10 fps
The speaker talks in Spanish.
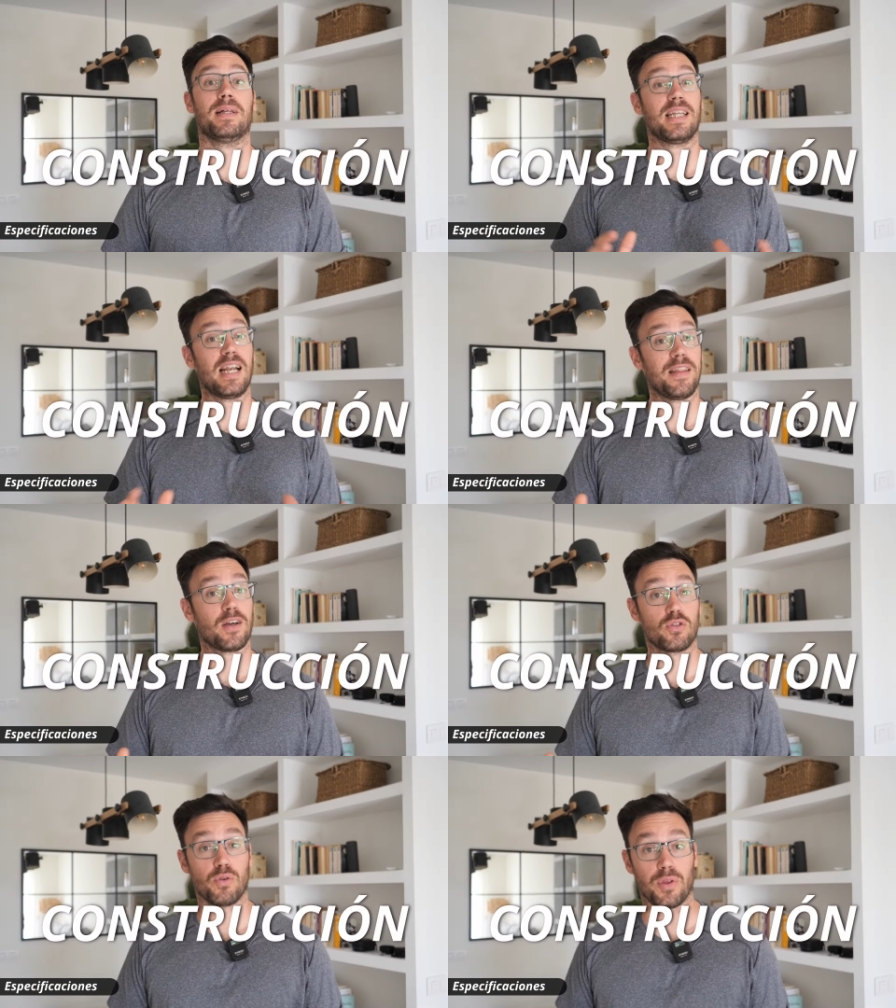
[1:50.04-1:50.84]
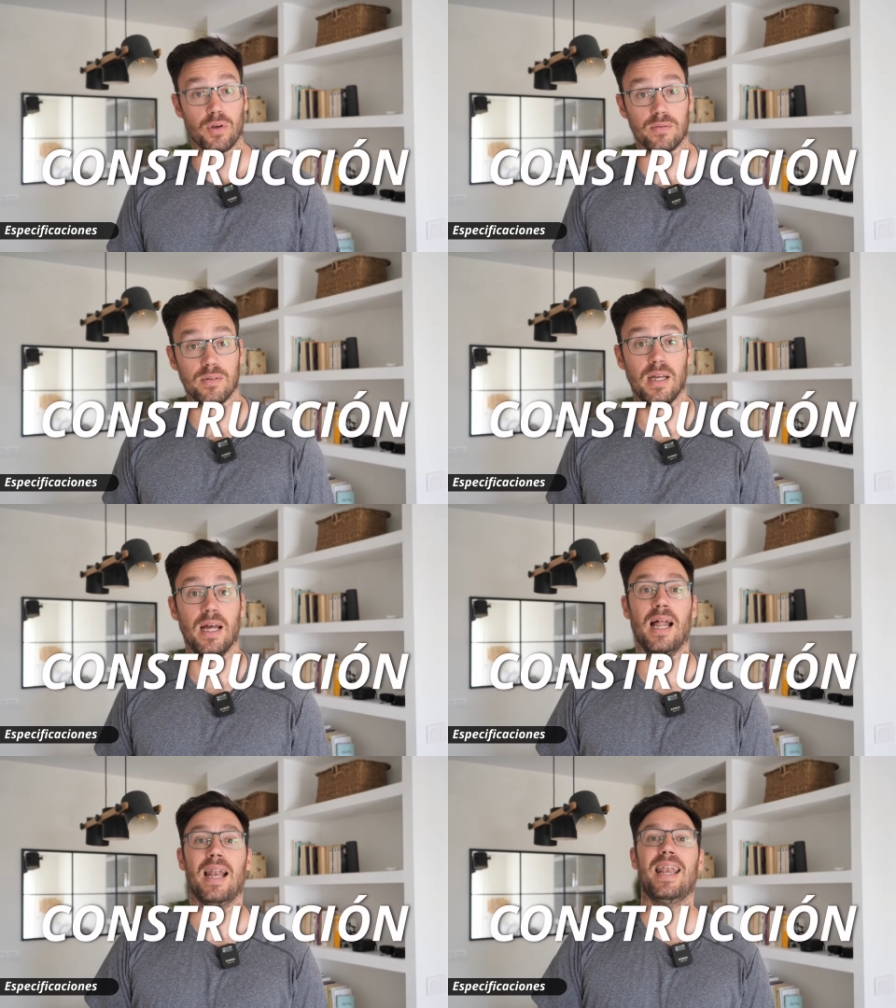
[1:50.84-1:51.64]
Materiales de construcción.
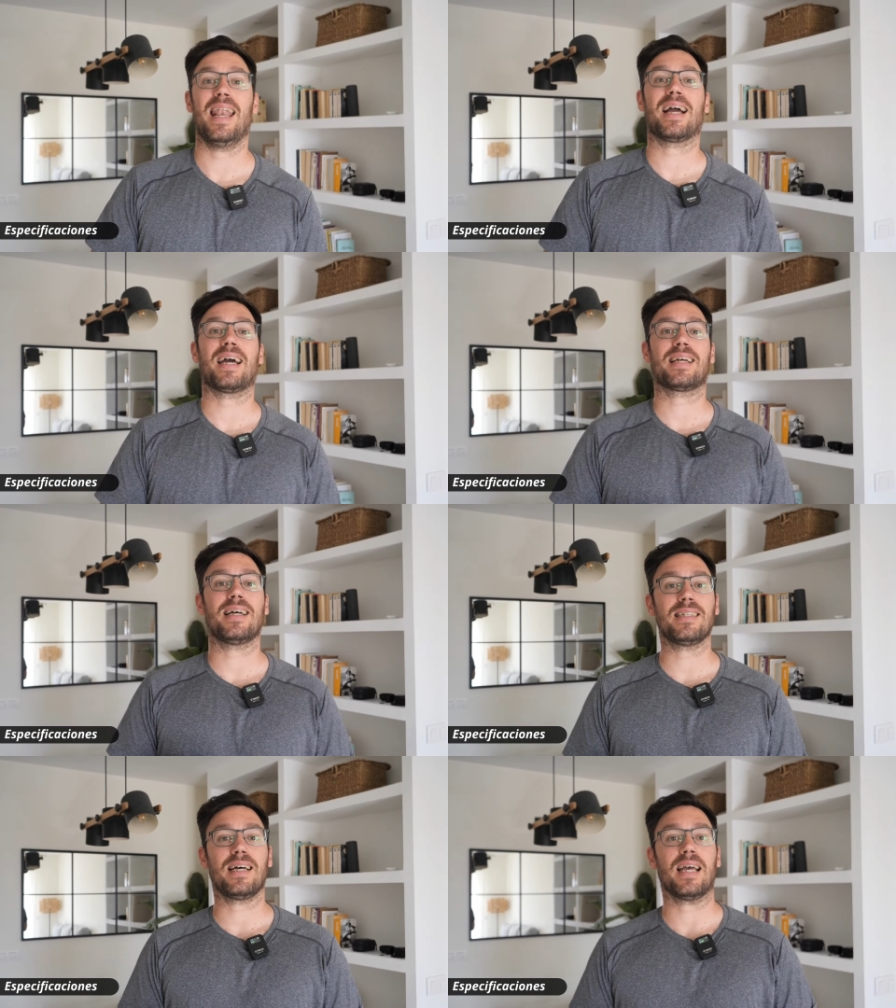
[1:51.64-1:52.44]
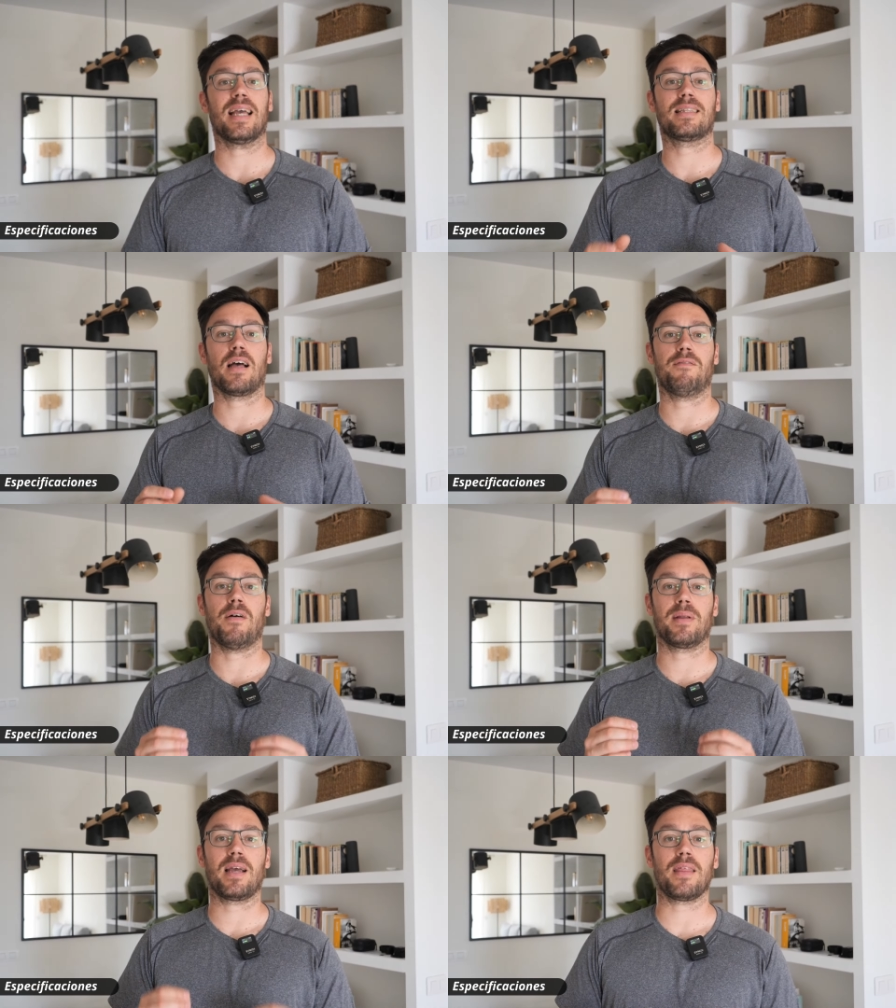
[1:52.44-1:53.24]
La carcasa está
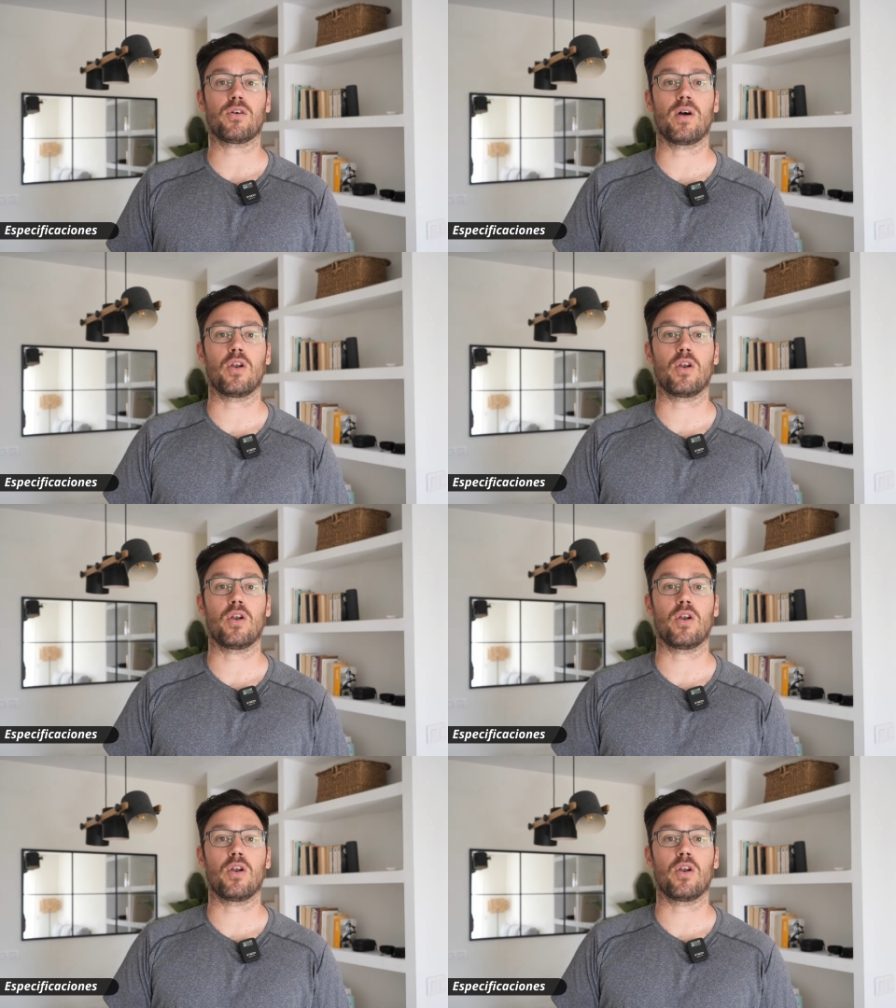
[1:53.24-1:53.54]
fabricada con